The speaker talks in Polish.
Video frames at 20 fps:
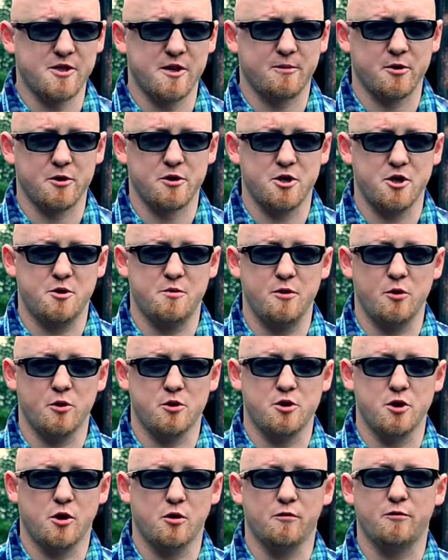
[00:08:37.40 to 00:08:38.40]
zaprosić
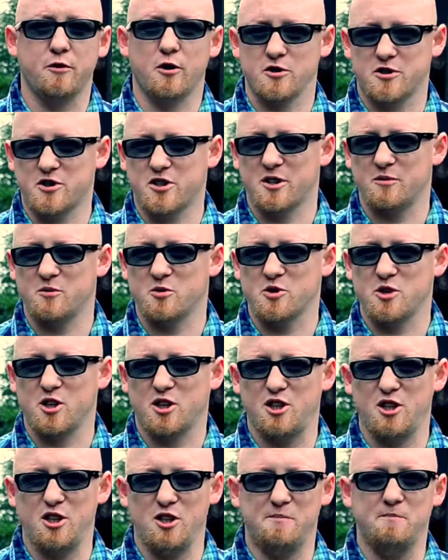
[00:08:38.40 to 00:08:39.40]
miłośników ostrej
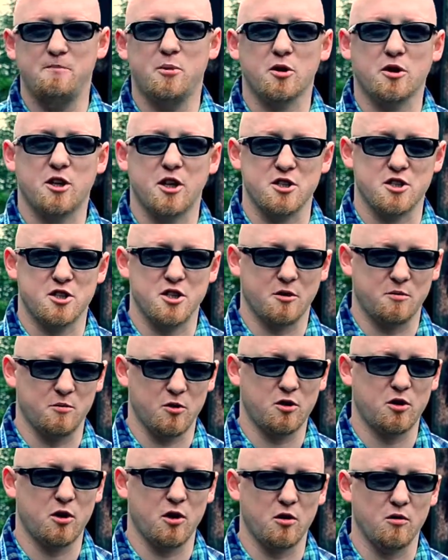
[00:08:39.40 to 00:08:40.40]
muzyki i potężnych
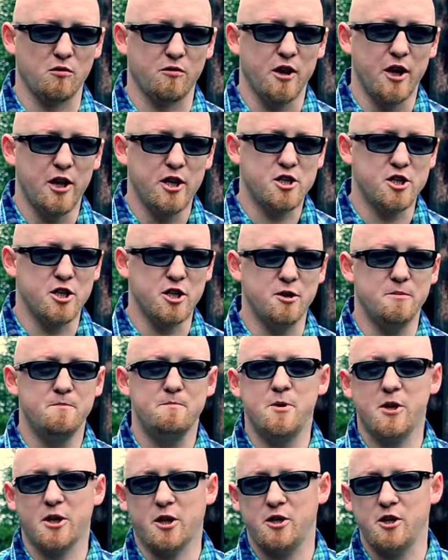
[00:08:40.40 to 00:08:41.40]
motorów, czyli
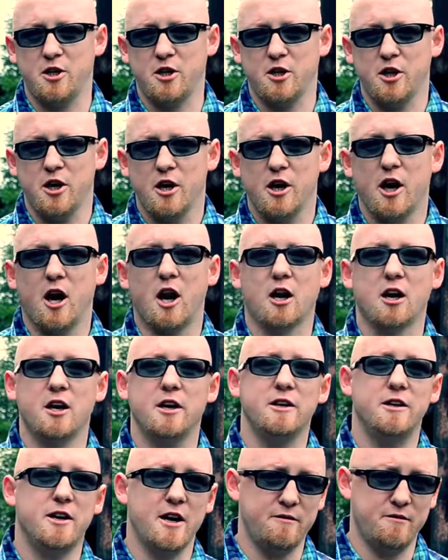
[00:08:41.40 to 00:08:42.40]
piknik
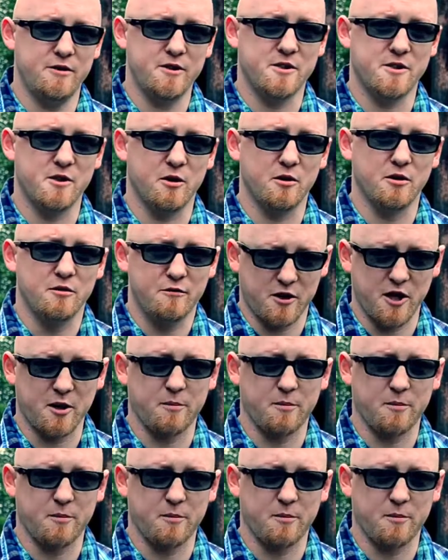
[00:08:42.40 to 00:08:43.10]
Harley Davidson w